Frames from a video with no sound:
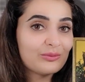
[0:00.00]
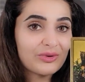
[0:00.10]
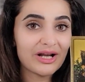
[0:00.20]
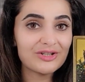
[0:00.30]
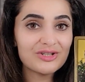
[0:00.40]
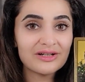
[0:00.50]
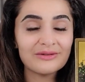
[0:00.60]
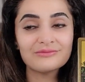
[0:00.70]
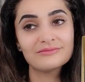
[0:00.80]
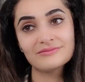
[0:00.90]
брать
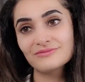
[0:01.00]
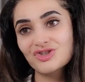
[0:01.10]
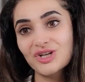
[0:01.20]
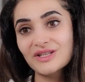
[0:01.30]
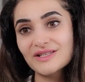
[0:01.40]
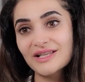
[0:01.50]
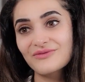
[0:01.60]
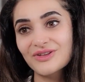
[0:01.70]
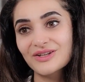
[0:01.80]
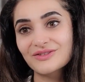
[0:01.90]
э, чей-то
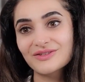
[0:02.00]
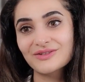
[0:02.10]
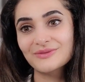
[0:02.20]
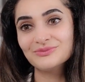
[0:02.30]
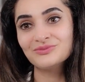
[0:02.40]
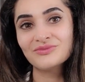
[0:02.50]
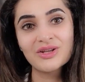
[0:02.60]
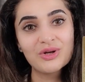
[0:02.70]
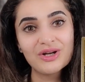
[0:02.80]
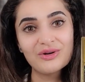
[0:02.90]
совет, э,
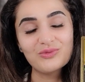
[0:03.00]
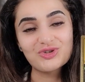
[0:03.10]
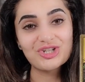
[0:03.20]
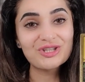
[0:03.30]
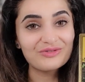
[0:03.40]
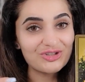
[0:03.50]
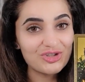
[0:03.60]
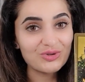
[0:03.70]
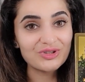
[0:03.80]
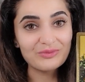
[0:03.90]
учитывать
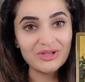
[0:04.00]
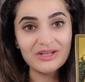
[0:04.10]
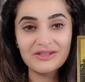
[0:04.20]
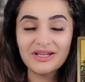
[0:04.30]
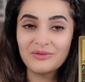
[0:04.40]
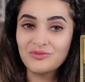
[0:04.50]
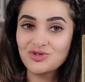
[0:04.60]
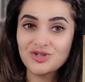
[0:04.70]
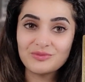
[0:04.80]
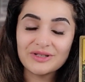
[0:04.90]
чье-то мнение,
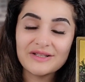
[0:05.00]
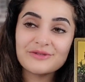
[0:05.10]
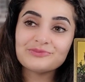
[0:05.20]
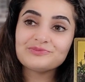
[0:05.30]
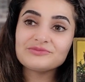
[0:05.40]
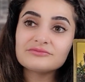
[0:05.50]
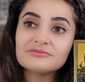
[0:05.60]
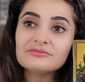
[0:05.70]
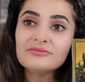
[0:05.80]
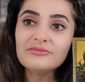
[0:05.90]
может быть.
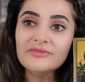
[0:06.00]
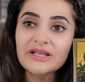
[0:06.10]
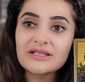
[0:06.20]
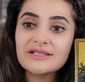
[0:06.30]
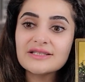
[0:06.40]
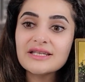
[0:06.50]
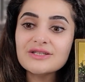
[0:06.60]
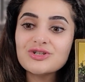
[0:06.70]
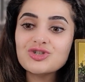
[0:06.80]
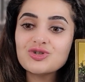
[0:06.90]
Э,
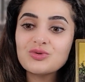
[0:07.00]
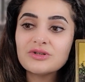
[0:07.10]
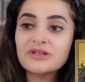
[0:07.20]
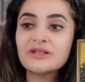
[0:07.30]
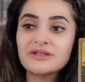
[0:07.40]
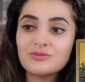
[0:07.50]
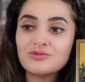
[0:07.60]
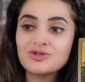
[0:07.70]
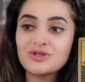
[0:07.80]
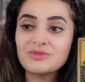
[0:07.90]
здесь еще это
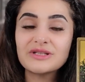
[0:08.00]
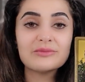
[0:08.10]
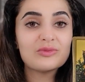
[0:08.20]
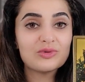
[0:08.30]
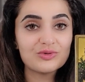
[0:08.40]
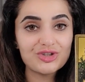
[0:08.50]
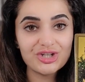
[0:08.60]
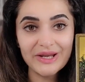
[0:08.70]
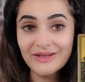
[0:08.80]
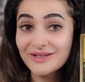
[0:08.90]
может быть либо
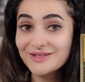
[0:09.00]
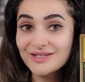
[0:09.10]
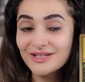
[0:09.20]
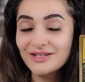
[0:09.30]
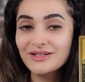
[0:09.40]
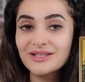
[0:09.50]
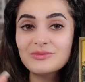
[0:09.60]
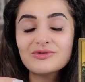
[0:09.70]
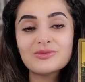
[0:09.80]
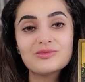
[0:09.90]
получение денег,
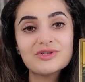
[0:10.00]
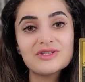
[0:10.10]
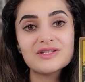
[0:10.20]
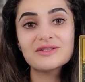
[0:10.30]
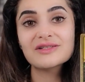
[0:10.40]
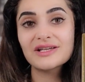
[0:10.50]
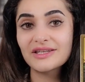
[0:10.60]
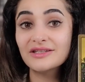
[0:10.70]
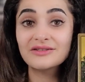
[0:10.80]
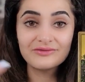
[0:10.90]
либо вы будете делать
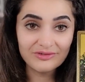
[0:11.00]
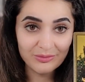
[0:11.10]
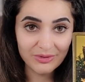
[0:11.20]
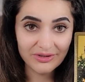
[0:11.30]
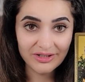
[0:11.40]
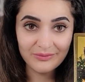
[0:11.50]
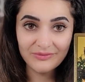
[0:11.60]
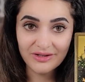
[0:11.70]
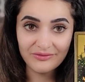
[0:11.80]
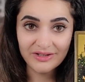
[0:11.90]
какие-то выплаты
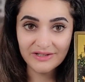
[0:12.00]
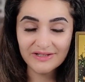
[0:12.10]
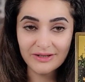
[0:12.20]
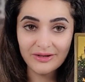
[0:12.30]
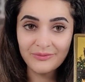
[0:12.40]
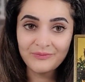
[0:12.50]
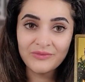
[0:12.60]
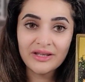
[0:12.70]
в этот день.